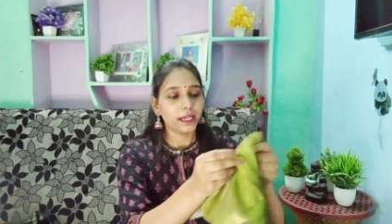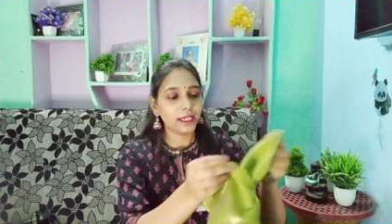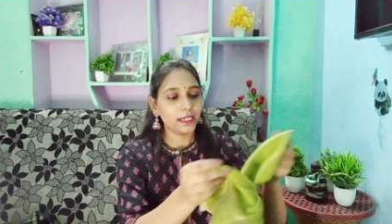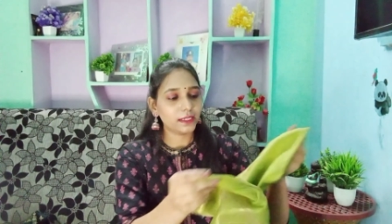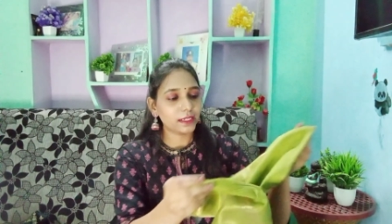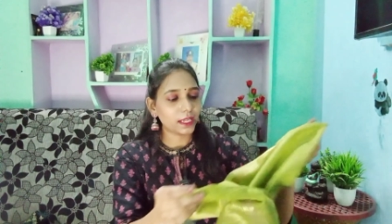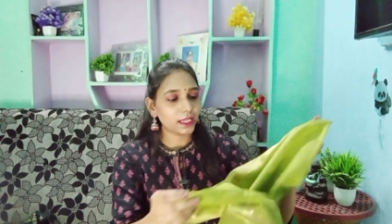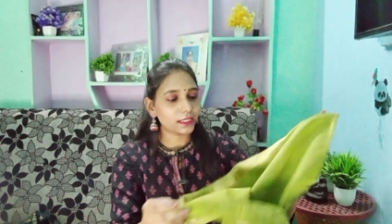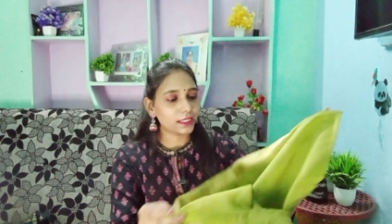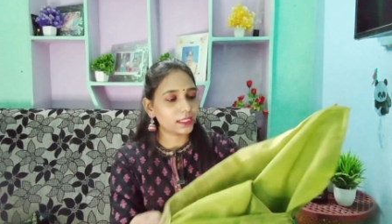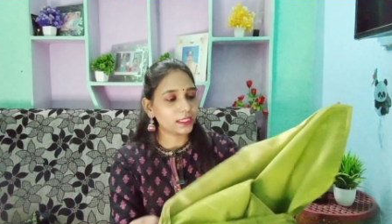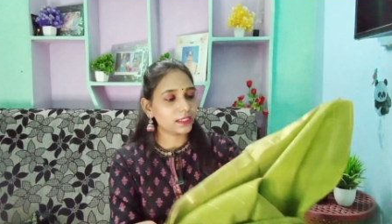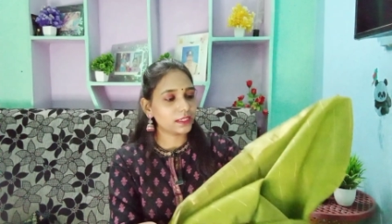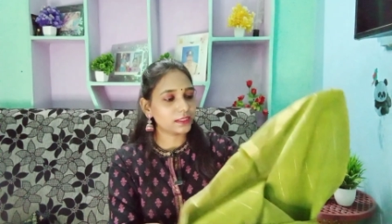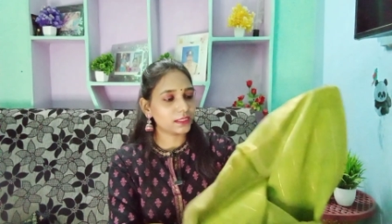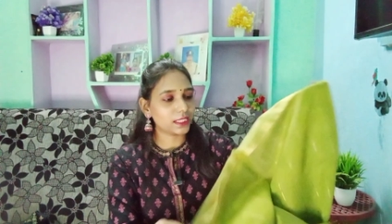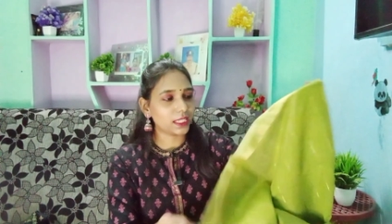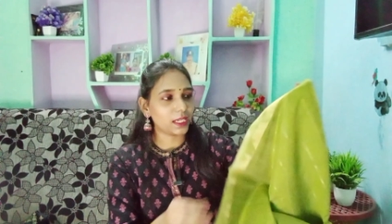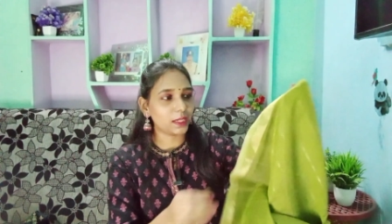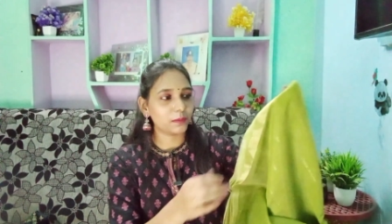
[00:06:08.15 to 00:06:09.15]
అండ్ నా
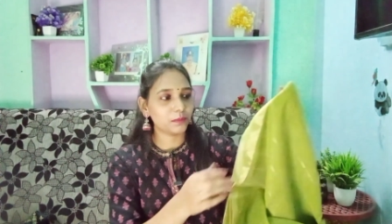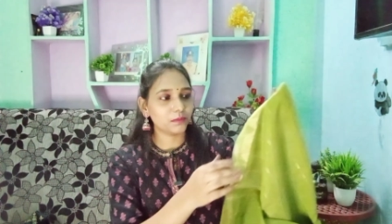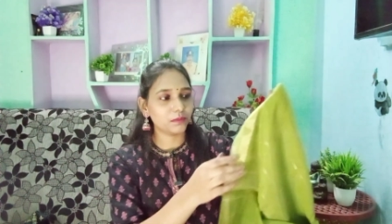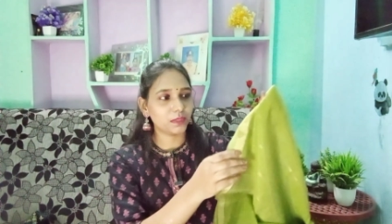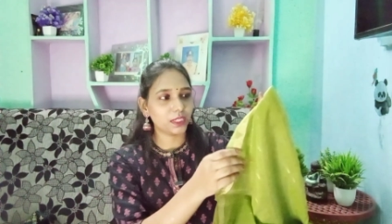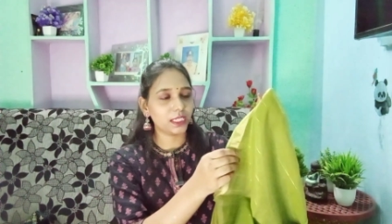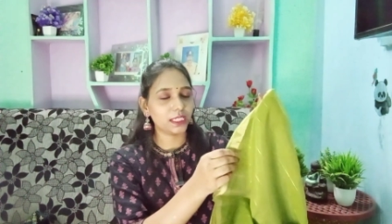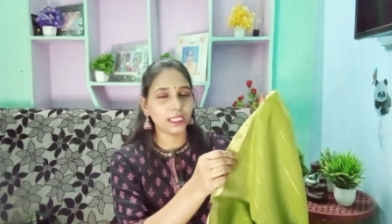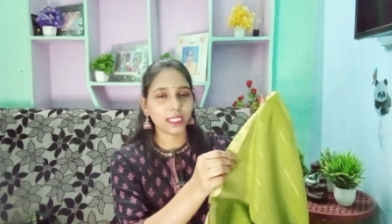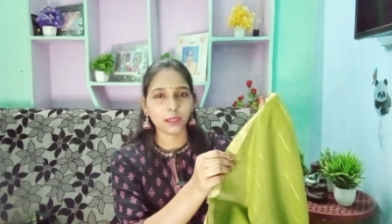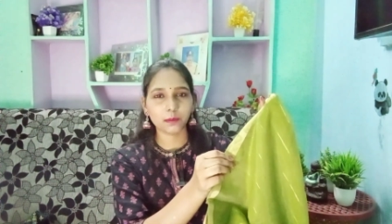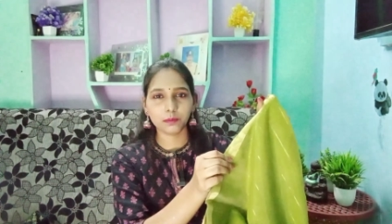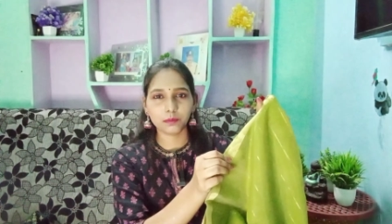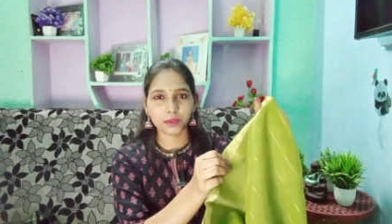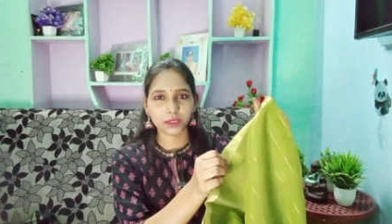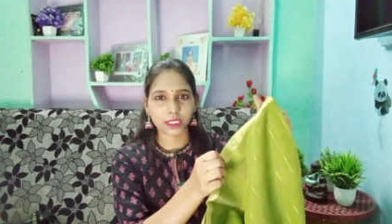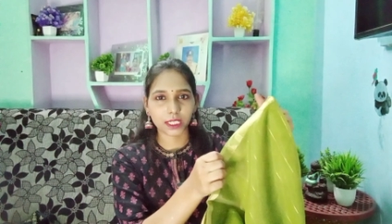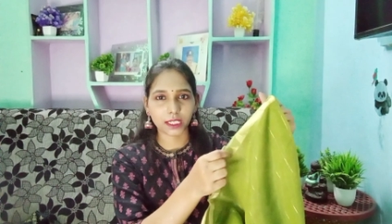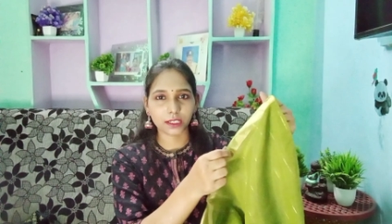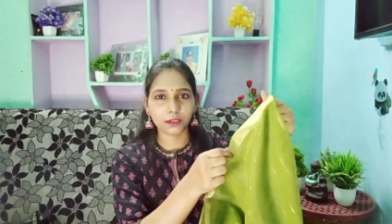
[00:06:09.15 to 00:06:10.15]
దగ్గర సేమ్ ఈ టైప్
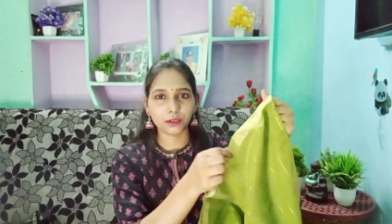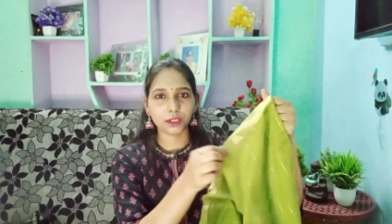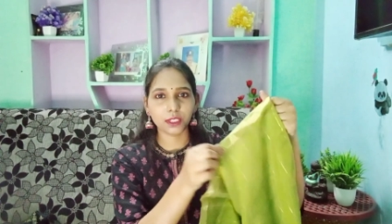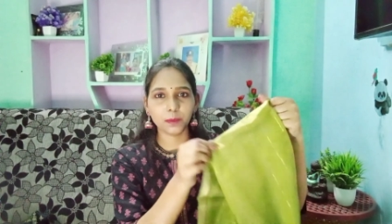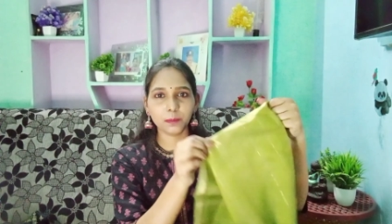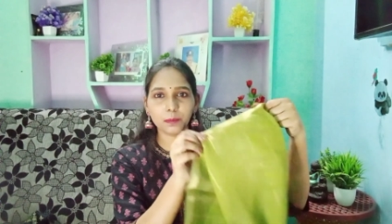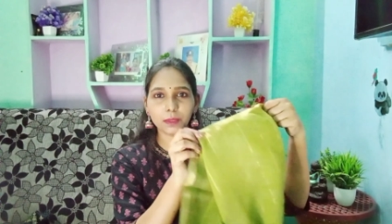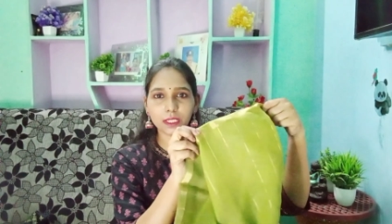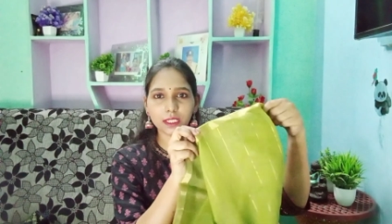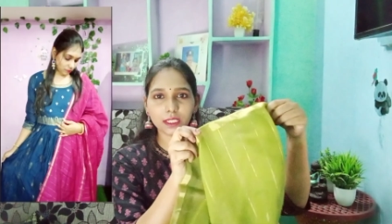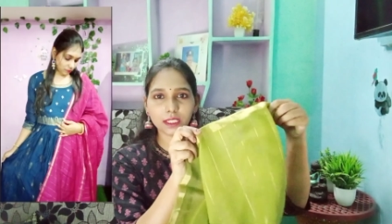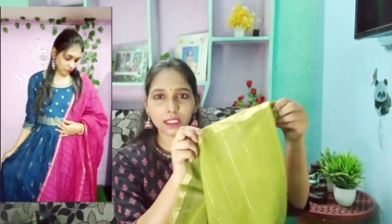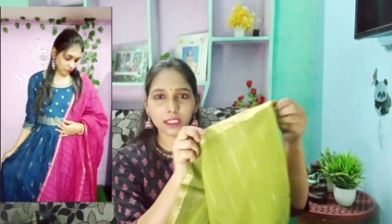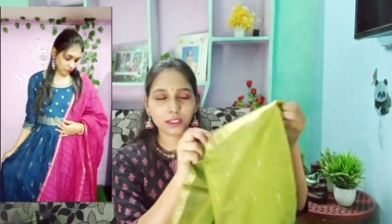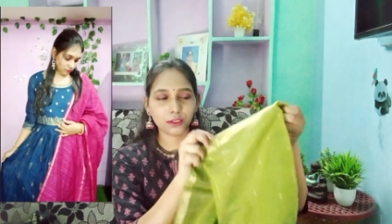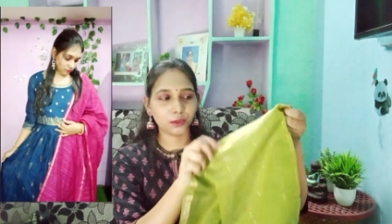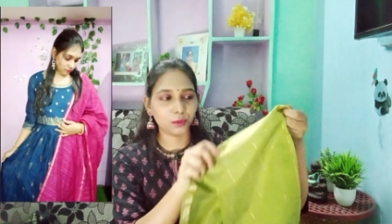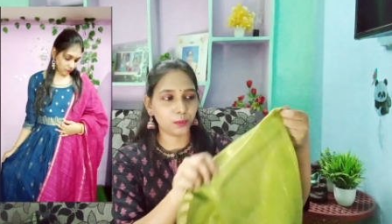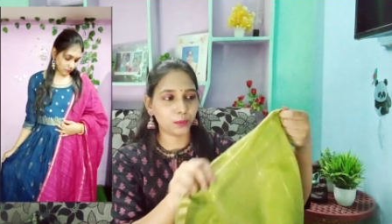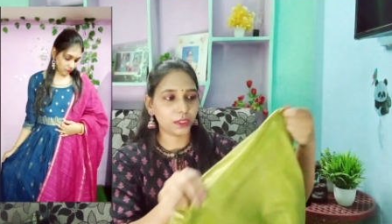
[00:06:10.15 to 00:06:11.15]
స్టైల్లోనే పింక్
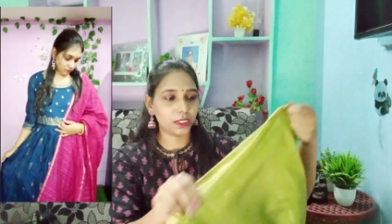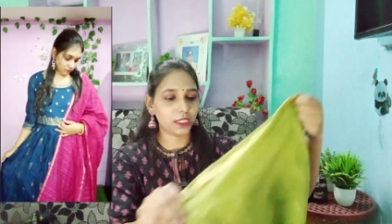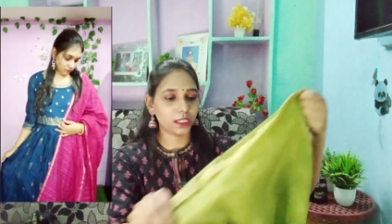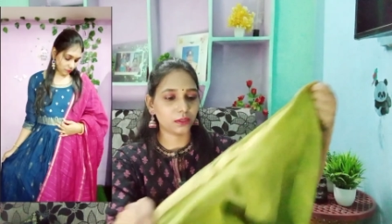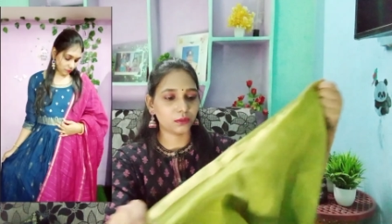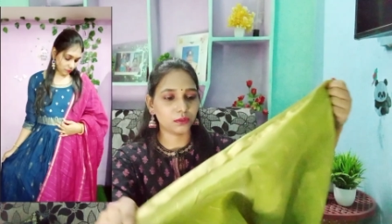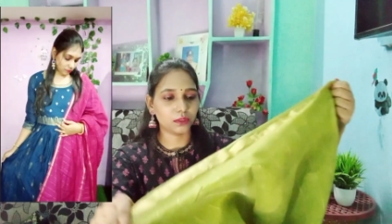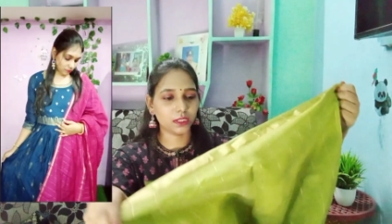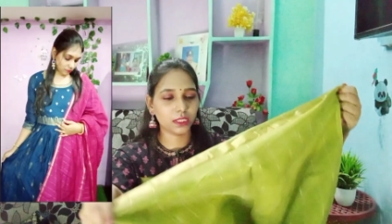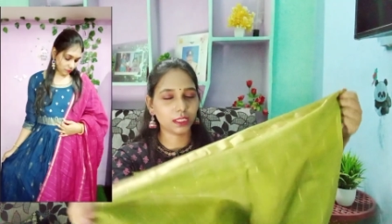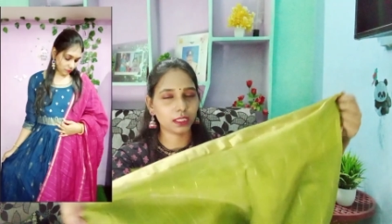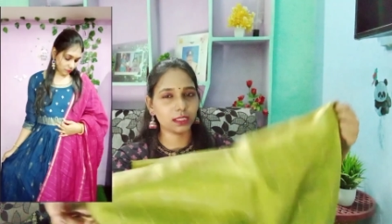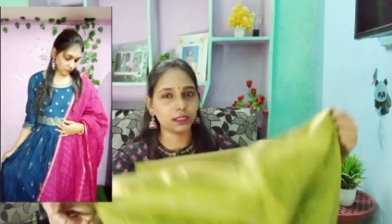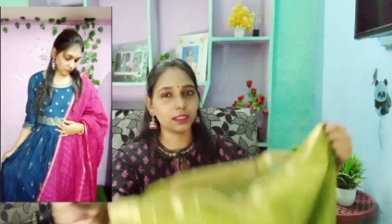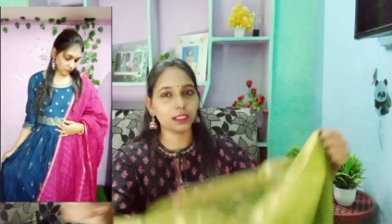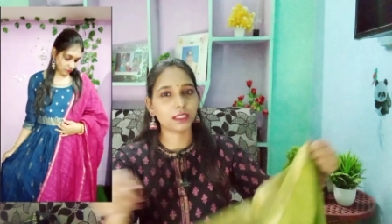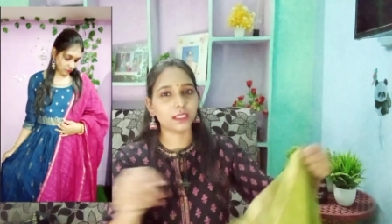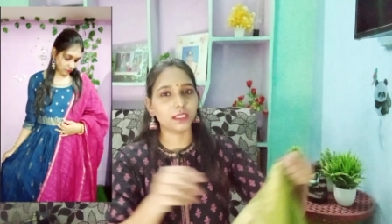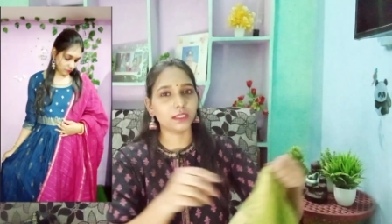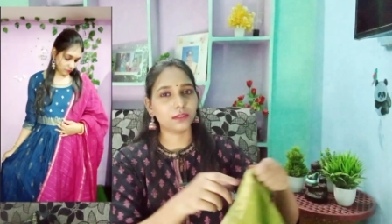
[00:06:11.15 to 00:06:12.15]
కలర్ దుప్పట్టా ఉంది
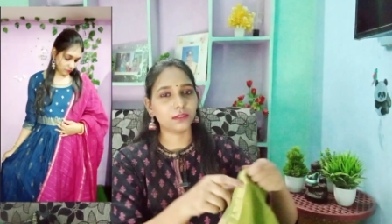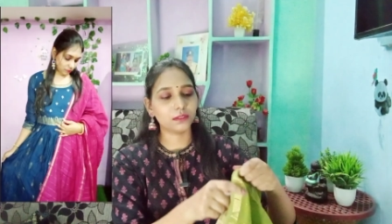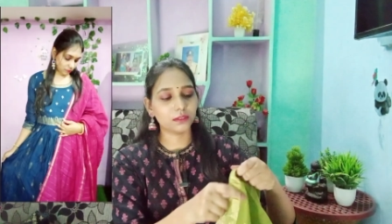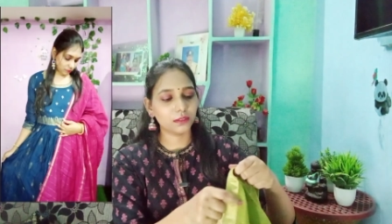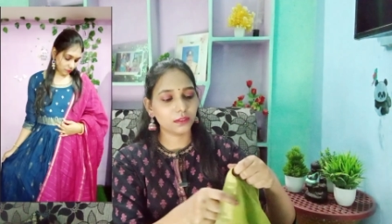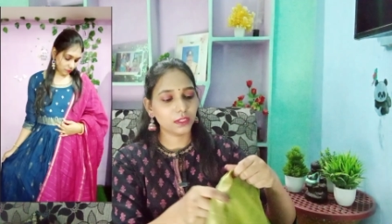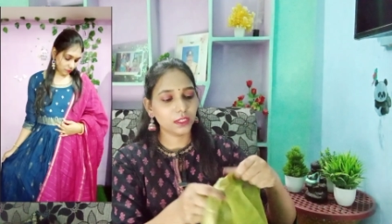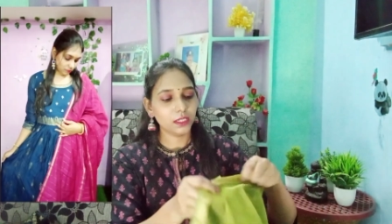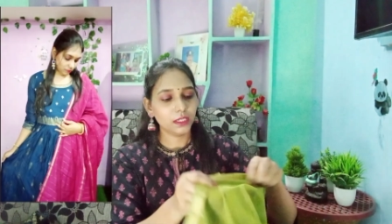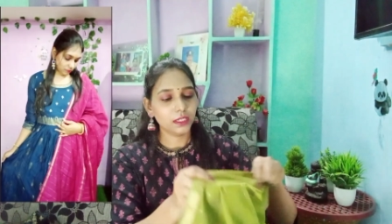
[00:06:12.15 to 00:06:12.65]
అదైతే ఇన్